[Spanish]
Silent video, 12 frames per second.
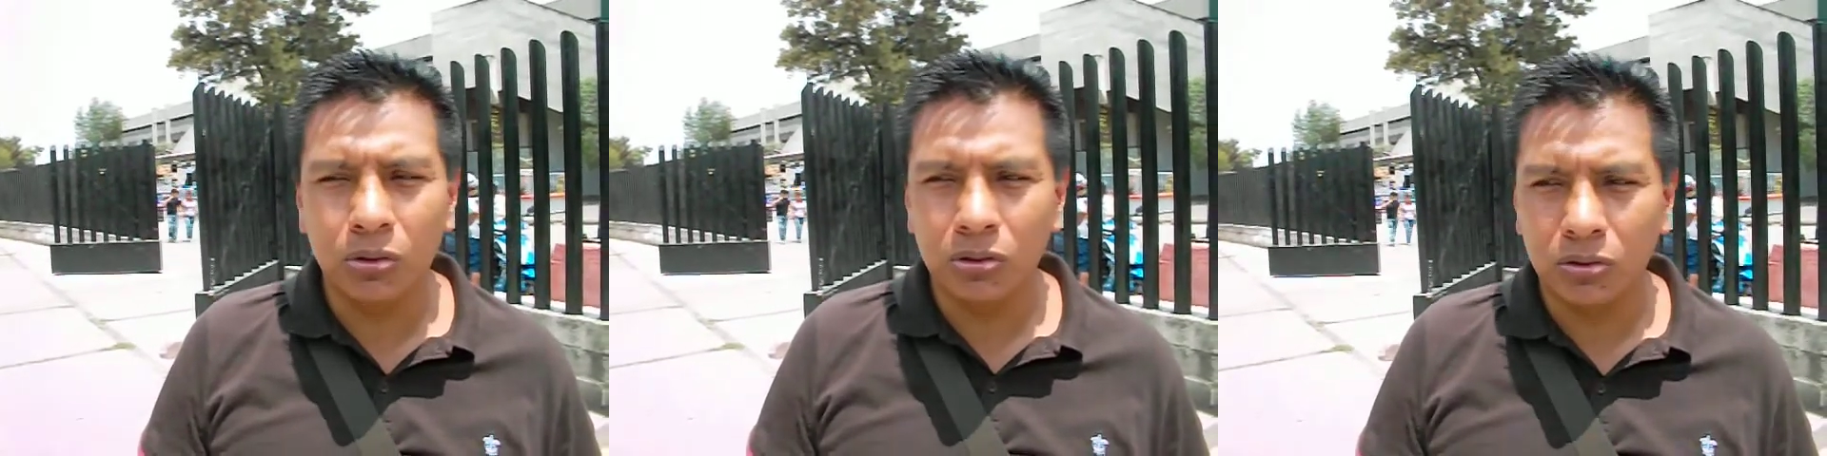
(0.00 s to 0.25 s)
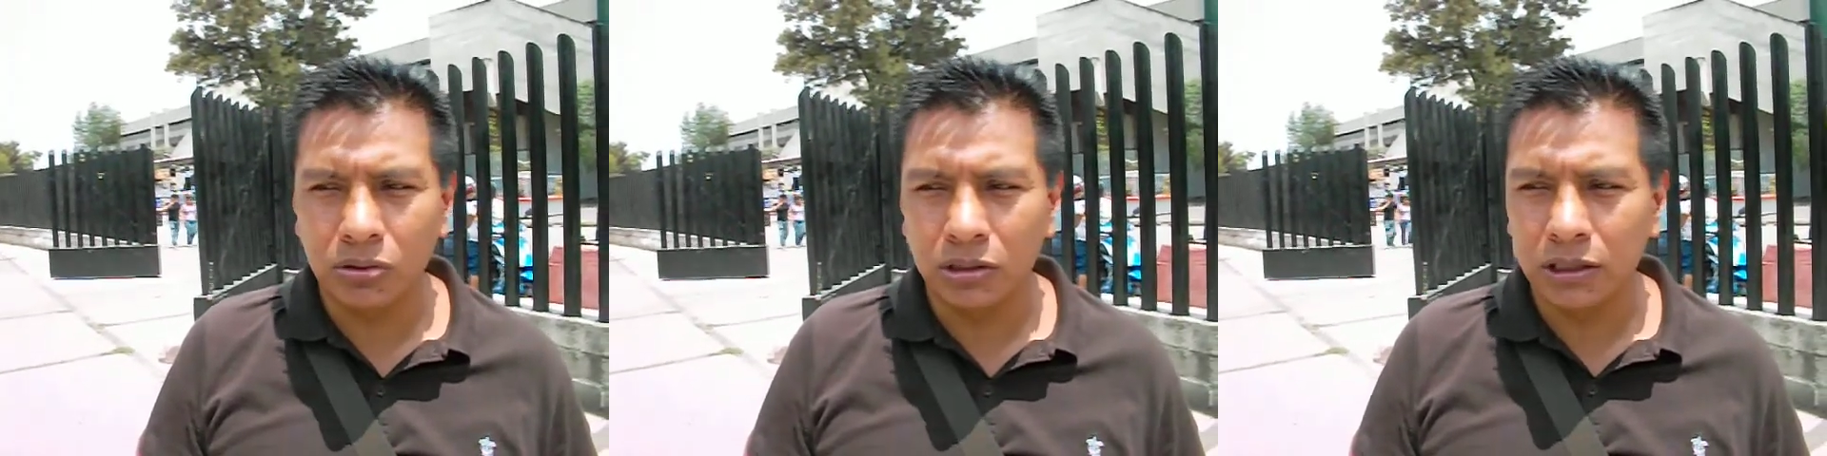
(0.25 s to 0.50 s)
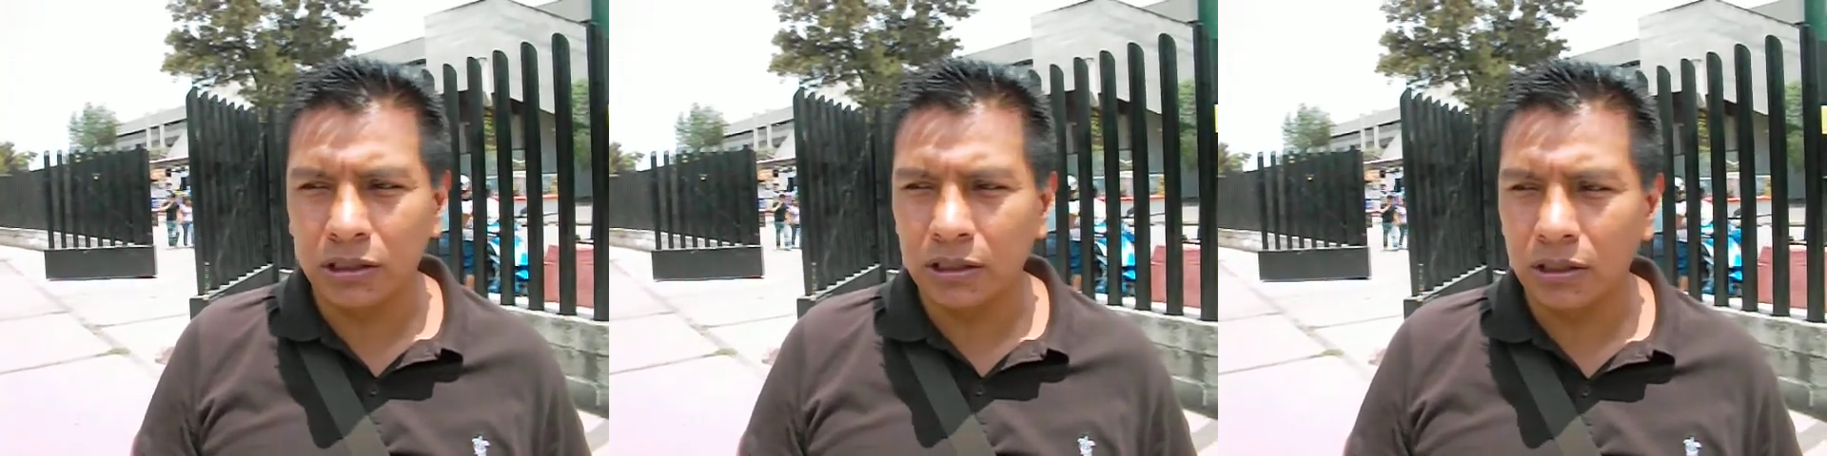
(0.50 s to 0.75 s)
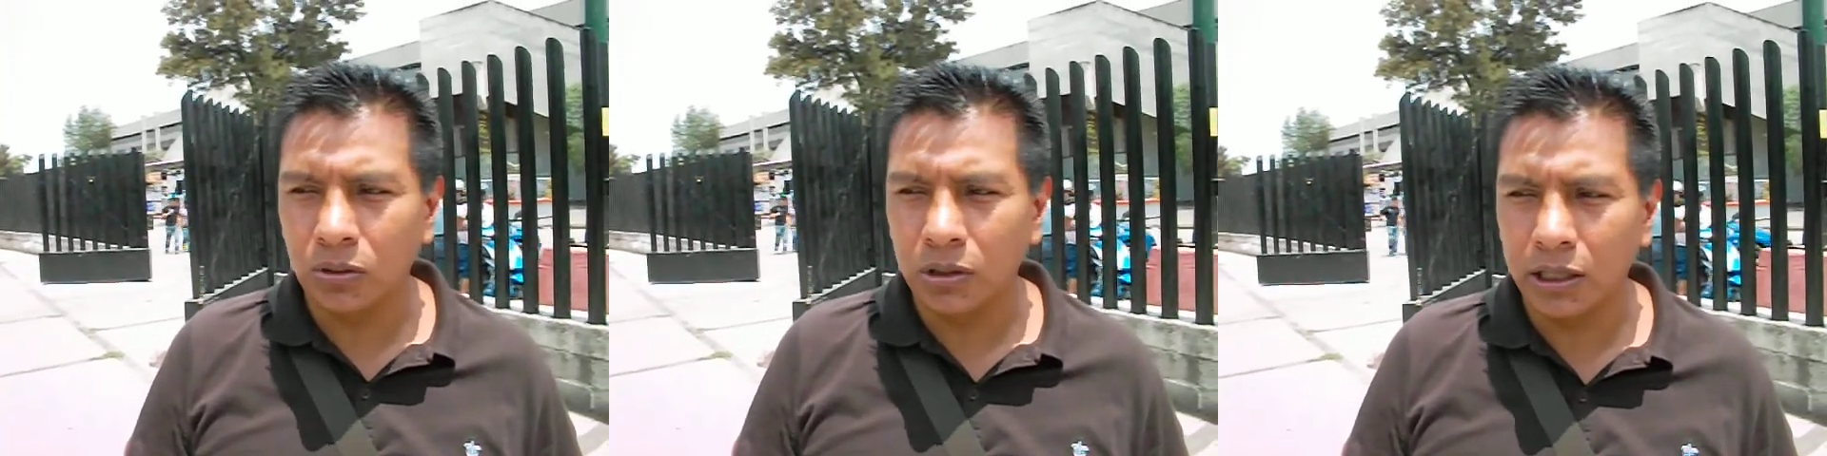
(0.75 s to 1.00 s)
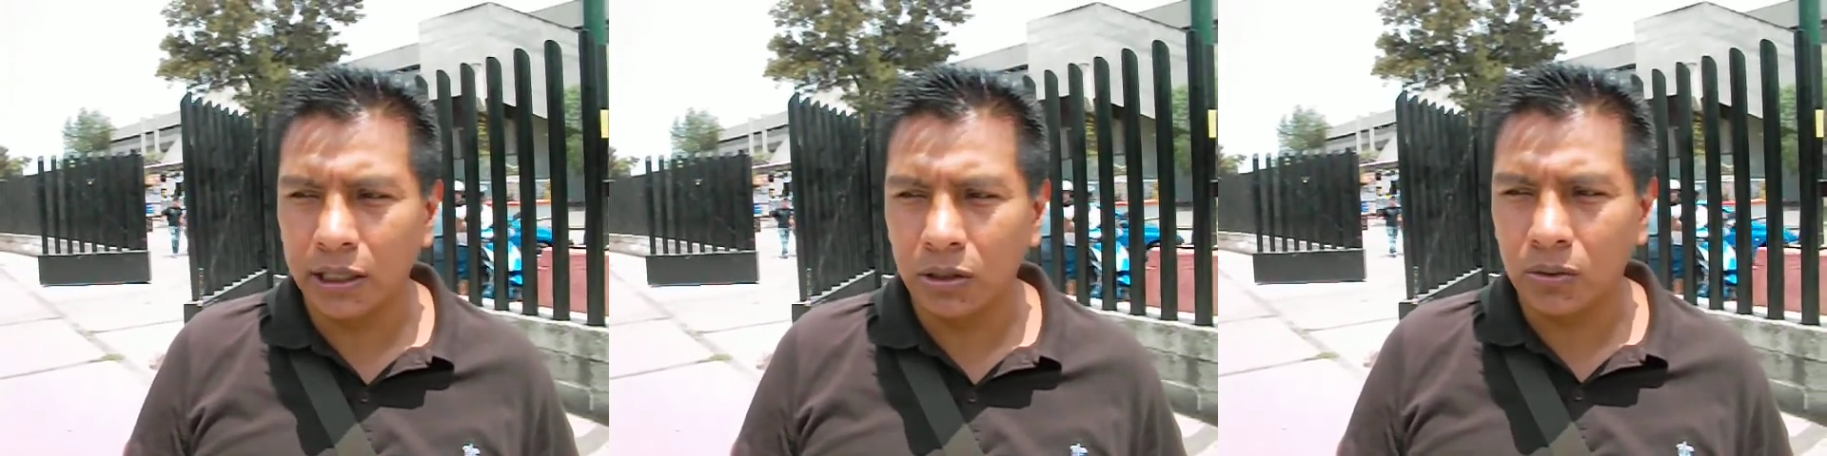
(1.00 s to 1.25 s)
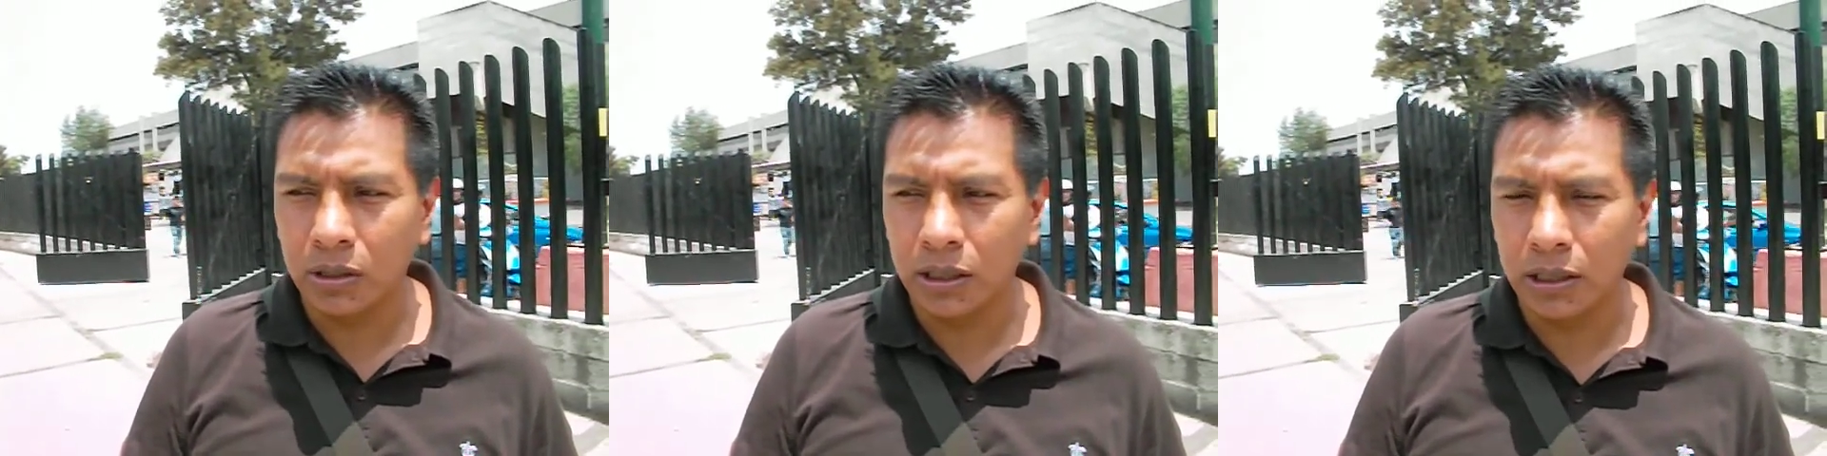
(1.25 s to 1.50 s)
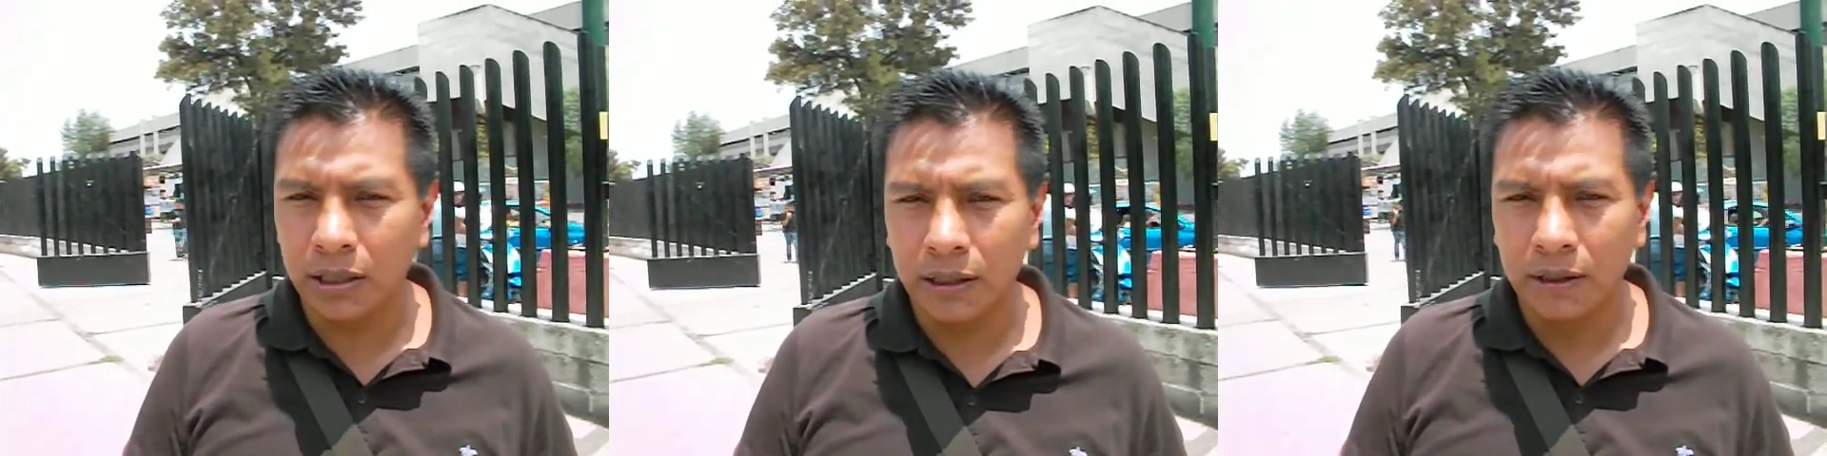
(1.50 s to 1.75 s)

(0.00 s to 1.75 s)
entonces es lo que quiero que,